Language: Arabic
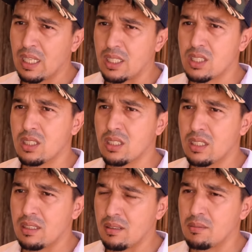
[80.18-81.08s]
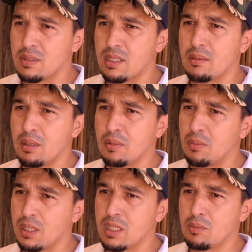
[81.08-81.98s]
هادشي بالزربه ما
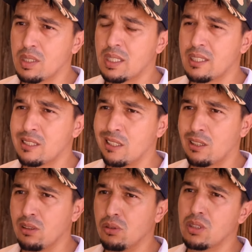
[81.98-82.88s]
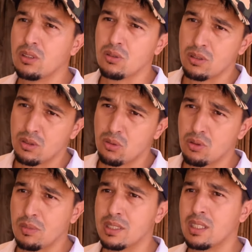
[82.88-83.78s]
بغيناش مازال نتعطلو
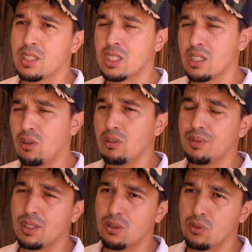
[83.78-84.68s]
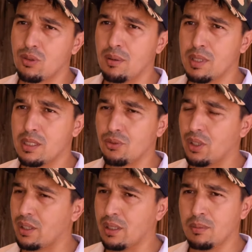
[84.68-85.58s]
ندوزو مازال الشتا والبرد ندوزوها مازال في
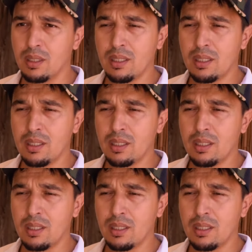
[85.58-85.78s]
الخيام